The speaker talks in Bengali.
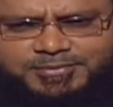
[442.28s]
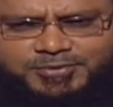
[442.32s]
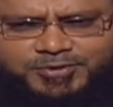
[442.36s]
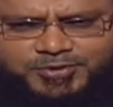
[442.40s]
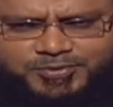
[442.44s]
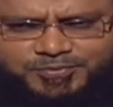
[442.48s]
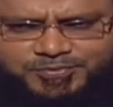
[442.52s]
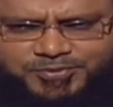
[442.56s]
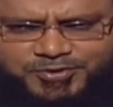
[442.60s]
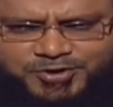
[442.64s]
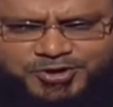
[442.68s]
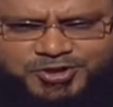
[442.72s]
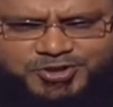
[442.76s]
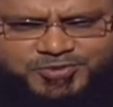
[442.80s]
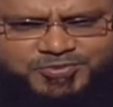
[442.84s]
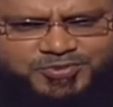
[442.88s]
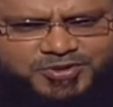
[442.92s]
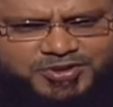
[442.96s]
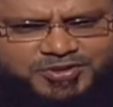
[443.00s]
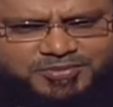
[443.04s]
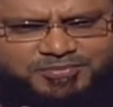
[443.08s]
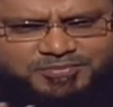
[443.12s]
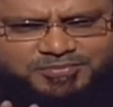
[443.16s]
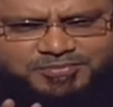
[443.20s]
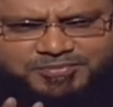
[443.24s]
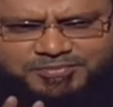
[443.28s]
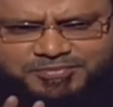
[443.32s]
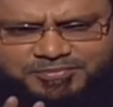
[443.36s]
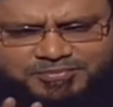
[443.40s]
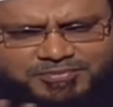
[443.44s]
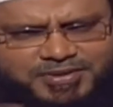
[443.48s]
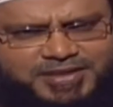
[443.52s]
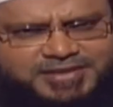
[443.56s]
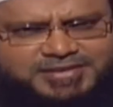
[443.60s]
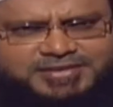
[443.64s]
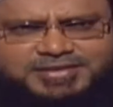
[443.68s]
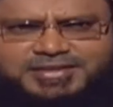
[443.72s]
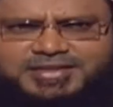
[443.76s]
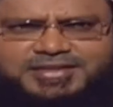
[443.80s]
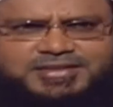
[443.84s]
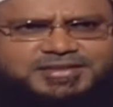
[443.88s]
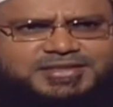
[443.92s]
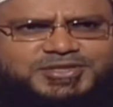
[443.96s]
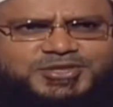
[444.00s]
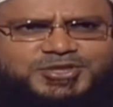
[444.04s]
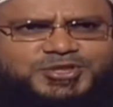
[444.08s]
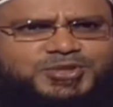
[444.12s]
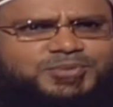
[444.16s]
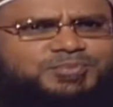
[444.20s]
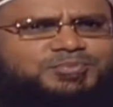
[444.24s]
এবং পরস্পর
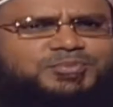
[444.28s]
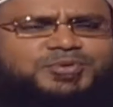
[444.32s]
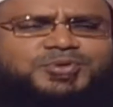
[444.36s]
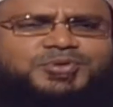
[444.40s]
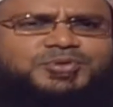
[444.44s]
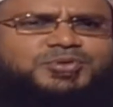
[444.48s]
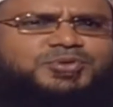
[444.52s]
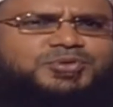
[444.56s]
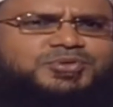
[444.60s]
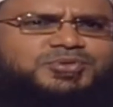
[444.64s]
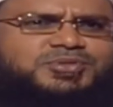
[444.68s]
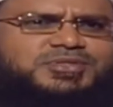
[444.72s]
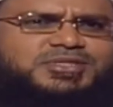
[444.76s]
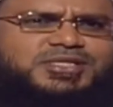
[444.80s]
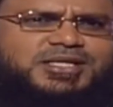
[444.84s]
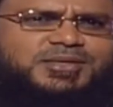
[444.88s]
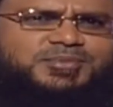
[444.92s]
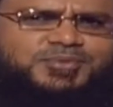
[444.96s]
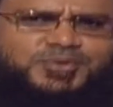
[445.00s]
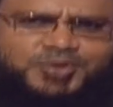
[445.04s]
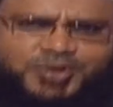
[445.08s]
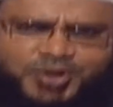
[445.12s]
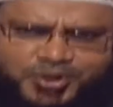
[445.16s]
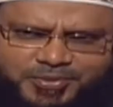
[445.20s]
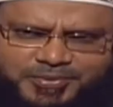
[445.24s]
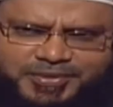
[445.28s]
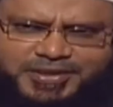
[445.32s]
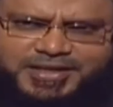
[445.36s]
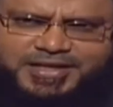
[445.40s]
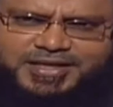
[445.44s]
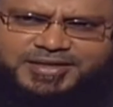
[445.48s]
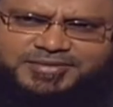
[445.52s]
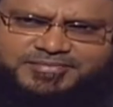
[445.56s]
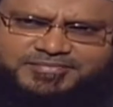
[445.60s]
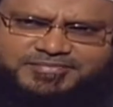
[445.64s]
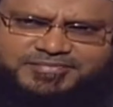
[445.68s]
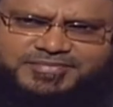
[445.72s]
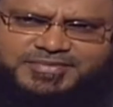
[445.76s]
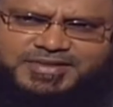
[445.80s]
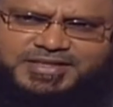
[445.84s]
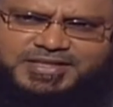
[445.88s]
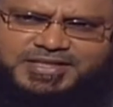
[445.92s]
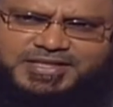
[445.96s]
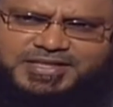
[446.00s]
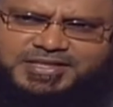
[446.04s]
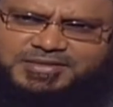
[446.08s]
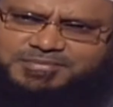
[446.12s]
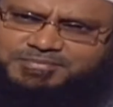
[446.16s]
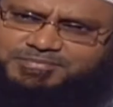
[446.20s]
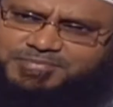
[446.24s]
ভাতৃত্বের সম্পর্ক স্থাপন হবে না
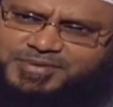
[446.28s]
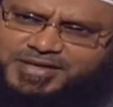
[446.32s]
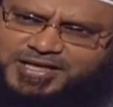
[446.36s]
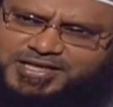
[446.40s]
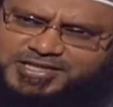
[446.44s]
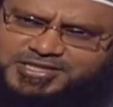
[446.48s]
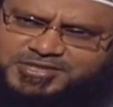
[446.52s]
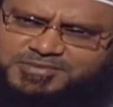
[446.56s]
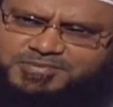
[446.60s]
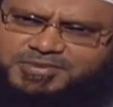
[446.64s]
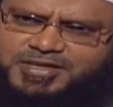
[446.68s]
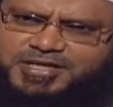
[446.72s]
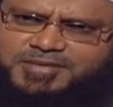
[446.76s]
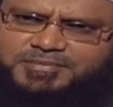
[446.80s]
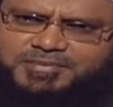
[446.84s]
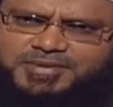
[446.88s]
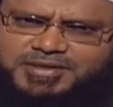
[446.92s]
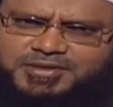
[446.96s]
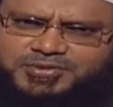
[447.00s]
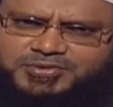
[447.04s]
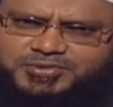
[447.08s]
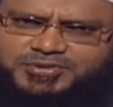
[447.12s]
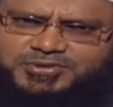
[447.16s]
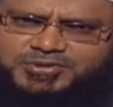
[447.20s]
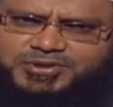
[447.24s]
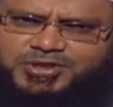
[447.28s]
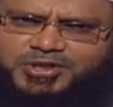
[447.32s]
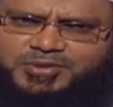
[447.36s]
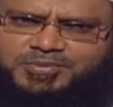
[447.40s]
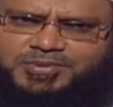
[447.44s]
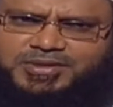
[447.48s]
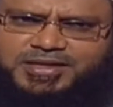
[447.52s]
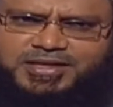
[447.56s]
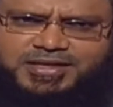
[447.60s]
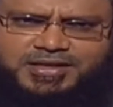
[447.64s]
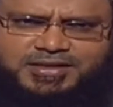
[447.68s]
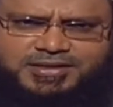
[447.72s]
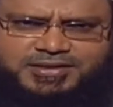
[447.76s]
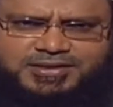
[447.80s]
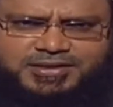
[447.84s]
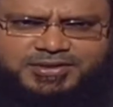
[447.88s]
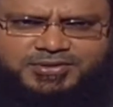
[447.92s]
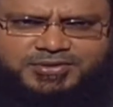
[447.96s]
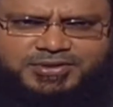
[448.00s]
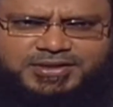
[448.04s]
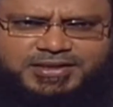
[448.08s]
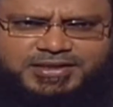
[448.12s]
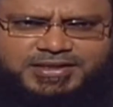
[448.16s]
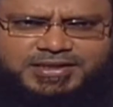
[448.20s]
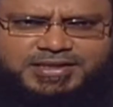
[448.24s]
পাঁচবার পান করতে হবে আর একটা
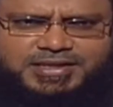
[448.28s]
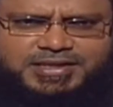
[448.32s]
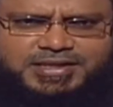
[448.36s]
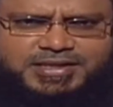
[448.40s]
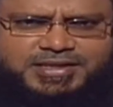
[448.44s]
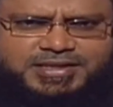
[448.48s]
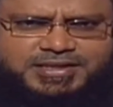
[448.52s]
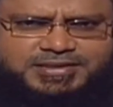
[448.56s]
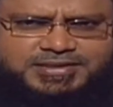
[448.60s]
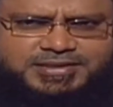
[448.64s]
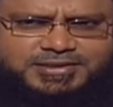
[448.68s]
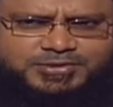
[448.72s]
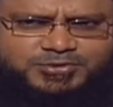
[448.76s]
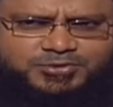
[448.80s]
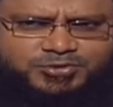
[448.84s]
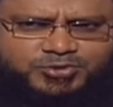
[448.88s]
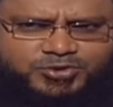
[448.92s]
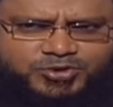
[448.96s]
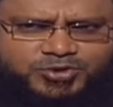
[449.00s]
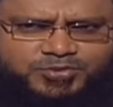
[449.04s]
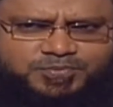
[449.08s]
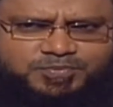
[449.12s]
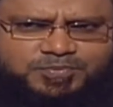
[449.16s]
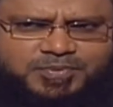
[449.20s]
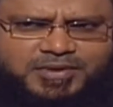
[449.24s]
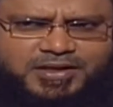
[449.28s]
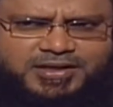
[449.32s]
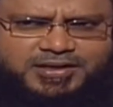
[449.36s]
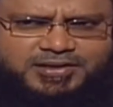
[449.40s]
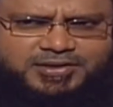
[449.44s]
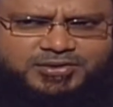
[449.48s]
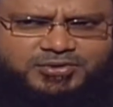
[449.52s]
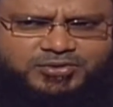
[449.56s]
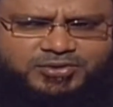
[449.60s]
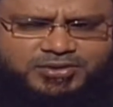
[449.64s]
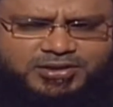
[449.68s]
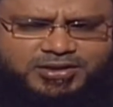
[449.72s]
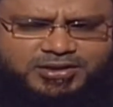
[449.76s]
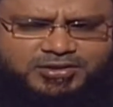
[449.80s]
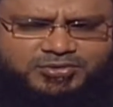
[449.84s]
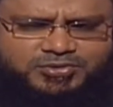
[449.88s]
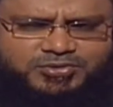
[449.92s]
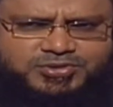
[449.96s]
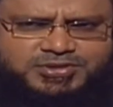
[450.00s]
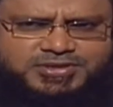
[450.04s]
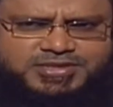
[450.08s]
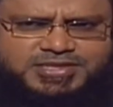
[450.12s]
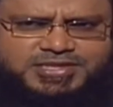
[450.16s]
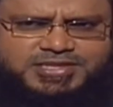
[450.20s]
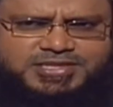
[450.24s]
হলেই যে দুধ পান
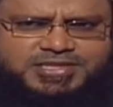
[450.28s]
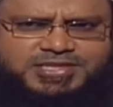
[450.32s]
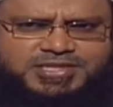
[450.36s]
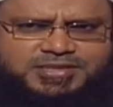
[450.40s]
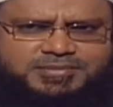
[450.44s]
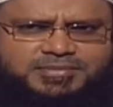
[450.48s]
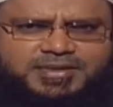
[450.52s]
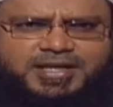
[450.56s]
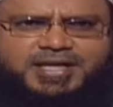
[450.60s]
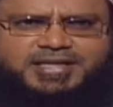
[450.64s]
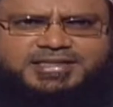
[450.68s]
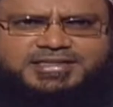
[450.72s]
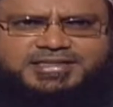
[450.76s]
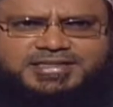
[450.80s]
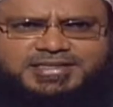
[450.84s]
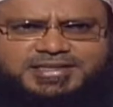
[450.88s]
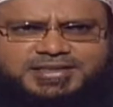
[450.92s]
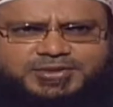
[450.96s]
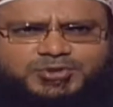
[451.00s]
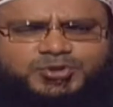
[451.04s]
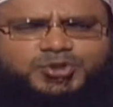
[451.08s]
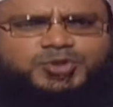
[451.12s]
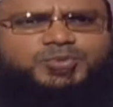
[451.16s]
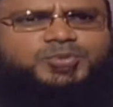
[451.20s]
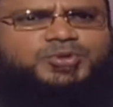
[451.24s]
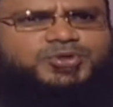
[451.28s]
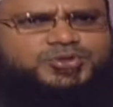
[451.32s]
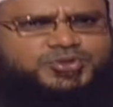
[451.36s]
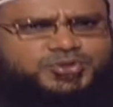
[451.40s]
করানোর যে সীমা আছে দুই